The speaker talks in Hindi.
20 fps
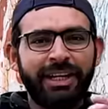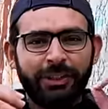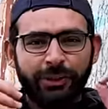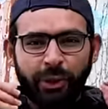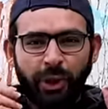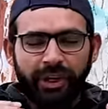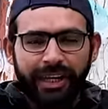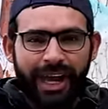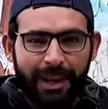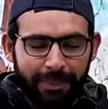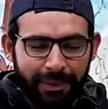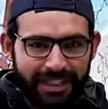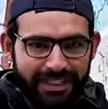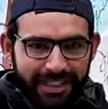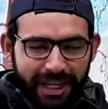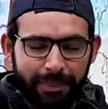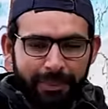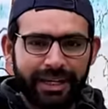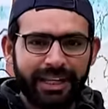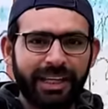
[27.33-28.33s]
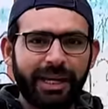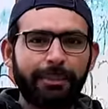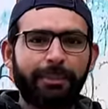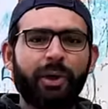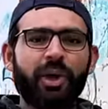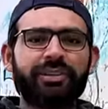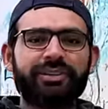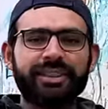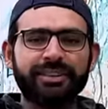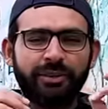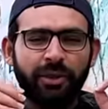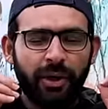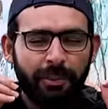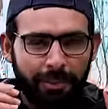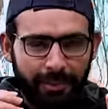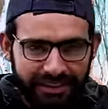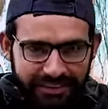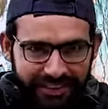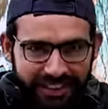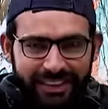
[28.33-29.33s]
जो कि आपके जर्मनी के प्रोसेस को
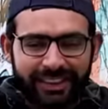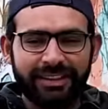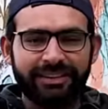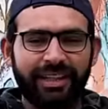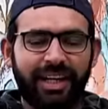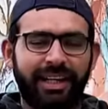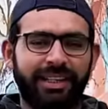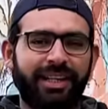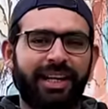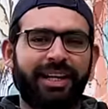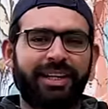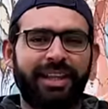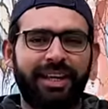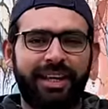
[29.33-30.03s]
मजीद आसान कर